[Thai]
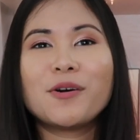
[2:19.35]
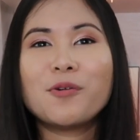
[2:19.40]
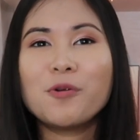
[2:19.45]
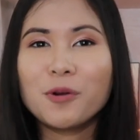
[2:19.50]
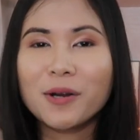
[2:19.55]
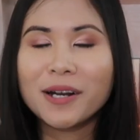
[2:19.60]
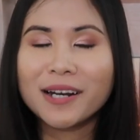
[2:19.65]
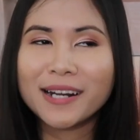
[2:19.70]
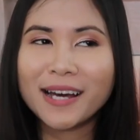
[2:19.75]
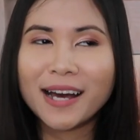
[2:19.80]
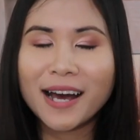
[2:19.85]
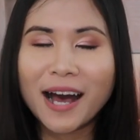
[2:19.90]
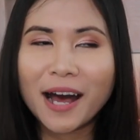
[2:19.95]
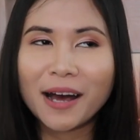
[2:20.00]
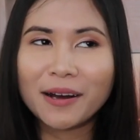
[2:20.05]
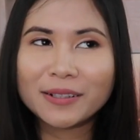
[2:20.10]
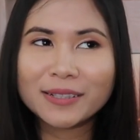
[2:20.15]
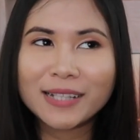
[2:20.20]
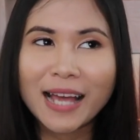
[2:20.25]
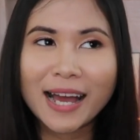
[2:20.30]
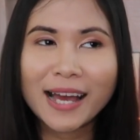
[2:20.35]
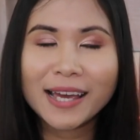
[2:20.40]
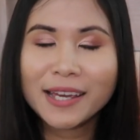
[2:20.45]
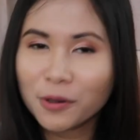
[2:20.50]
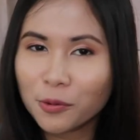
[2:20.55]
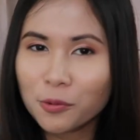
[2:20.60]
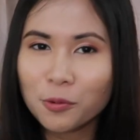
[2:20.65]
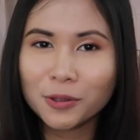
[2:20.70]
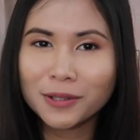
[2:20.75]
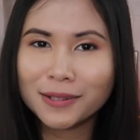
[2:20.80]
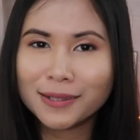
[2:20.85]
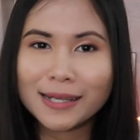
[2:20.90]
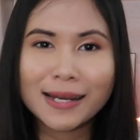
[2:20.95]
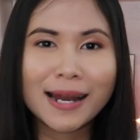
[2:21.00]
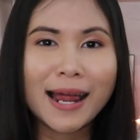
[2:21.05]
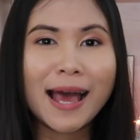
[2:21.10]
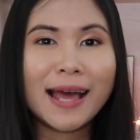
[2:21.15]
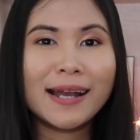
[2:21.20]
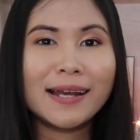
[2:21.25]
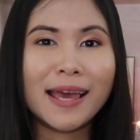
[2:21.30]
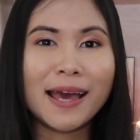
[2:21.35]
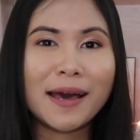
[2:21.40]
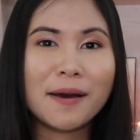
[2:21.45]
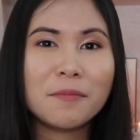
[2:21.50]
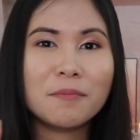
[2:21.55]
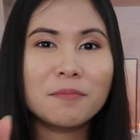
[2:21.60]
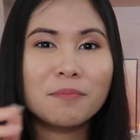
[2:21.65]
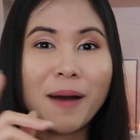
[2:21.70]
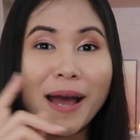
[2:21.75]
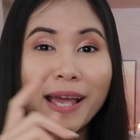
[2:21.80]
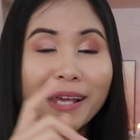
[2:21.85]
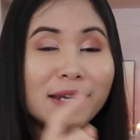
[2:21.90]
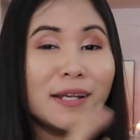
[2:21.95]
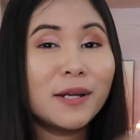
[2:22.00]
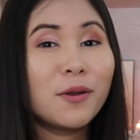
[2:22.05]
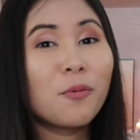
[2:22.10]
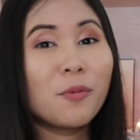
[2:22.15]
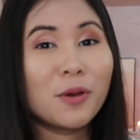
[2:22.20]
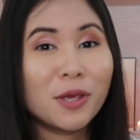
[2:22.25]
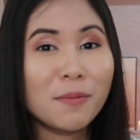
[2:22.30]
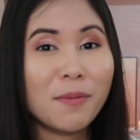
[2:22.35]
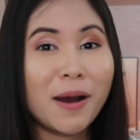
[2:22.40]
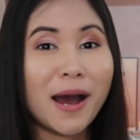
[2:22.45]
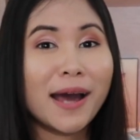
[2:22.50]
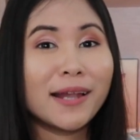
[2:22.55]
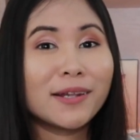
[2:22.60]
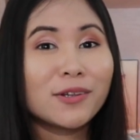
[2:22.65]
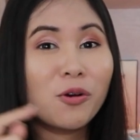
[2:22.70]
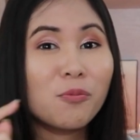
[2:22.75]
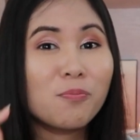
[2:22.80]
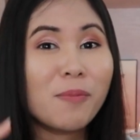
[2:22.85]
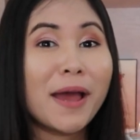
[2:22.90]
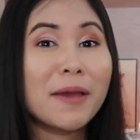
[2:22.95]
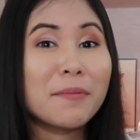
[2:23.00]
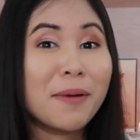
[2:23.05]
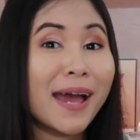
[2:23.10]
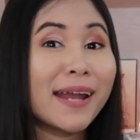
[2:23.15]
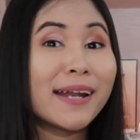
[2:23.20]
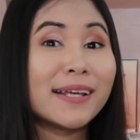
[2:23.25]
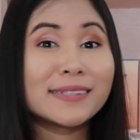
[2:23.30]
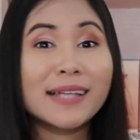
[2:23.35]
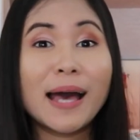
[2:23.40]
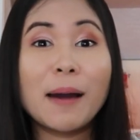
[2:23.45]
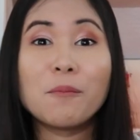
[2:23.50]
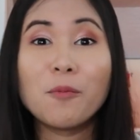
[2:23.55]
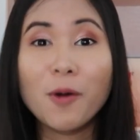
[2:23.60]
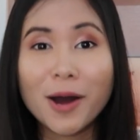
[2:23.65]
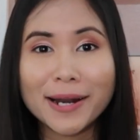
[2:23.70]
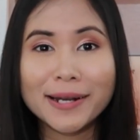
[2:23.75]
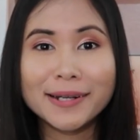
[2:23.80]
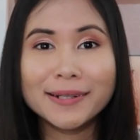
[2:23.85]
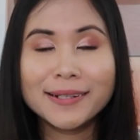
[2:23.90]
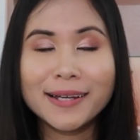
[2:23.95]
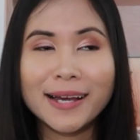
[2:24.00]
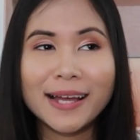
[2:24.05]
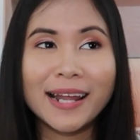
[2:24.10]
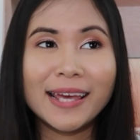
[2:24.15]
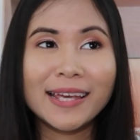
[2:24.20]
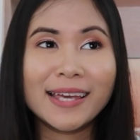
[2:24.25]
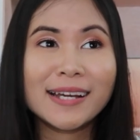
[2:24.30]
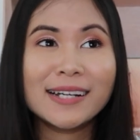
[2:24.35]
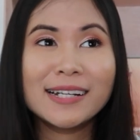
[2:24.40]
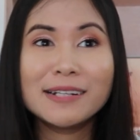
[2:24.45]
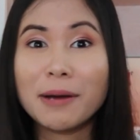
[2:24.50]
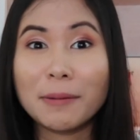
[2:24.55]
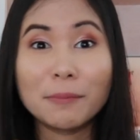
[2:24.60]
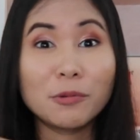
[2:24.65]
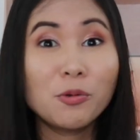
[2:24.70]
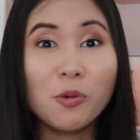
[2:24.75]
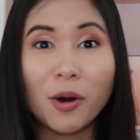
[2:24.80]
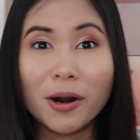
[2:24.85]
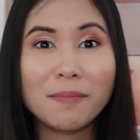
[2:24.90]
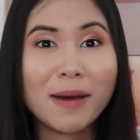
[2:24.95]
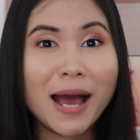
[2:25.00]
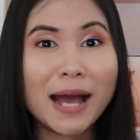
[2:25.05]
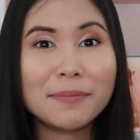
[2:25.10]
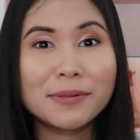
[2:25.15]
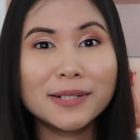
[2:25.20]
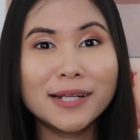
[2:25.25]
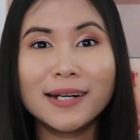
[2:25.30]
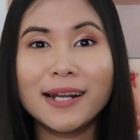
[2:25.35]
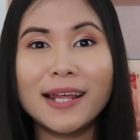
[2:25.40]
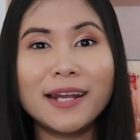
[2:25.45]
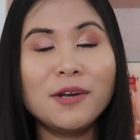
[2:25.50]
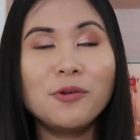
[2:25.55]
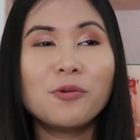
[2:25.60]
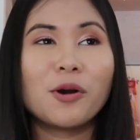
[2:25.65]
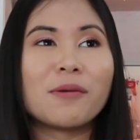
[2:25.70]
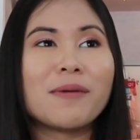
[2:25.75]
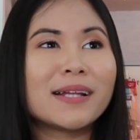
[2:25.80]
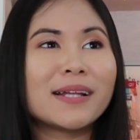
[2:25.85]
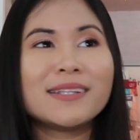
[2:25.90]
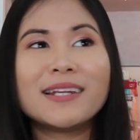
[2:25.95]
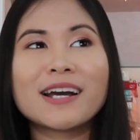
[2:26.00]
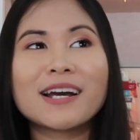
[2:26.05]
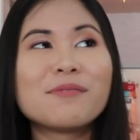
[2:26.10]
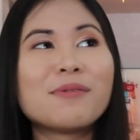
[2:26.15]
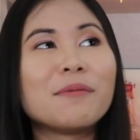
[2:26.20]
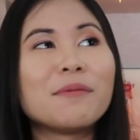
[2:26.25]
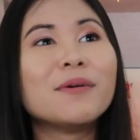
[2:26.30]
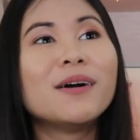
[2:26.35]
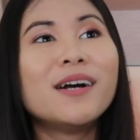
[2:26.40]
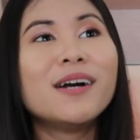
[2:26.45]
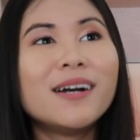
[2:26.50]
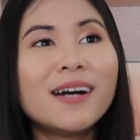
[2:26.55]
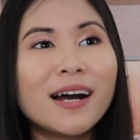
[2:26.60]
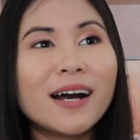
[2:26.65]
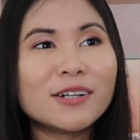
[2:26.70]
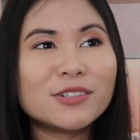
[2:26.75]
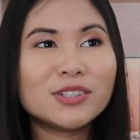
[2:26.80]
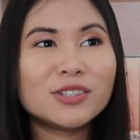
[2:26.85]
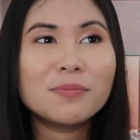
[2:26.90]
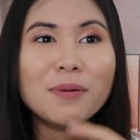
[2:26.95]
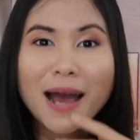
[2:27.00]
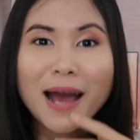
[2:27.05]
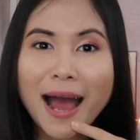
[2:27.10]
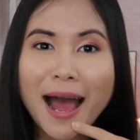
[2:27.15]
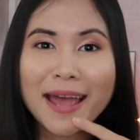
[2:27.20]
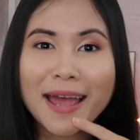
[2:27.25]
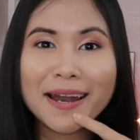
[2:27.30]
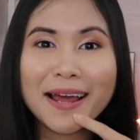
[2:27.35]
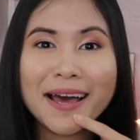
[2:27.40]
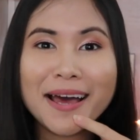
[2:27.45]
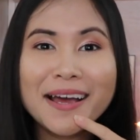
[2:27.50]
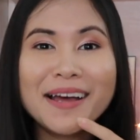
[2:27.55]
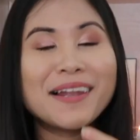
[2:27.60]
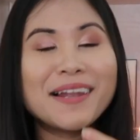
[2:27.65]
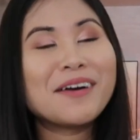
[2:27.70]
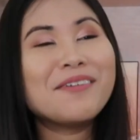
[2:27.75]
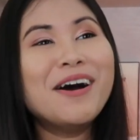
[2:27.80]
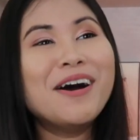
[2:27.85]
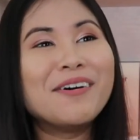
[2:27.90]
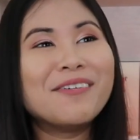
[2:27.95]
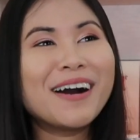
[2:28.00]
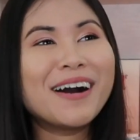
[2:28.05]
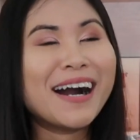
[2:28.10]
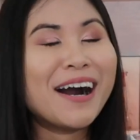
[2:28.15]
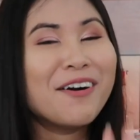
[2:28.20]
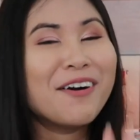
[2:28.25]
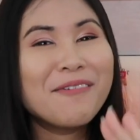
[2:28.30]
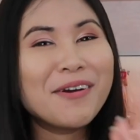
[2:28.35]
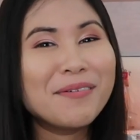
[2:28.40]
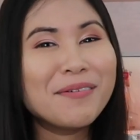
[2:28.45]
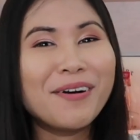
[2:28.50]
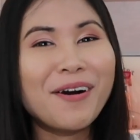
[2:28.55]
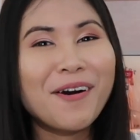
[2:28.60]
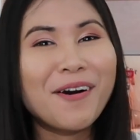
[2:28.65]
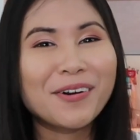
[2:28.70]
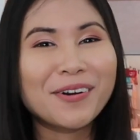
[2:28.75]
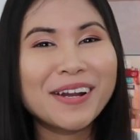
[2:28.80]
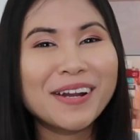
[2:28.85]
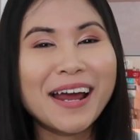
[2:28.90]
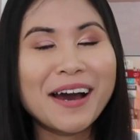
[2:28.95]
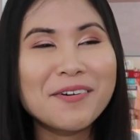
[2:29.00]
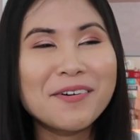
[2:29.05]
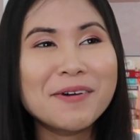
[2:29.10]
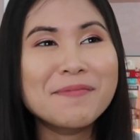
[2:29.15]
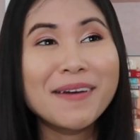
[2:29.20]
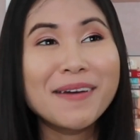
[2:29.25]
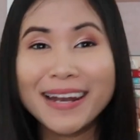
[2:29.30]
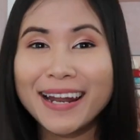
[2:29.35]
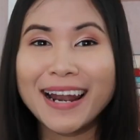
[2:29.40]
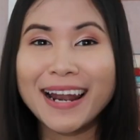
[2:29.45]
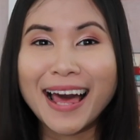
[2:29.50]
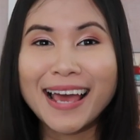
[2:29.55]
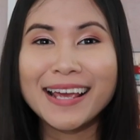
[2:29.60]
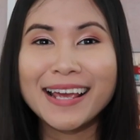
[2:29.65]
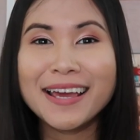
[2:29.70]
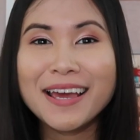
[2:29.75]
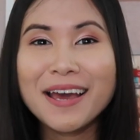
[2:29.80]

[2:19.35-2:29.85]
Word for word: คุณออยากให้คุณตีน่าเนี่ย ไปที่โรงพยาบาลต้องไปภายใน3วัน อะไรเงี้ยคือแบบด่วนมากเป็นเรื่องเร่งด่วนมากที่น่าก็แบบอาชิบหายแล้ว แล้วแต่ว่าเขาไม่บอกด้วยนะว่าเป็นอะไร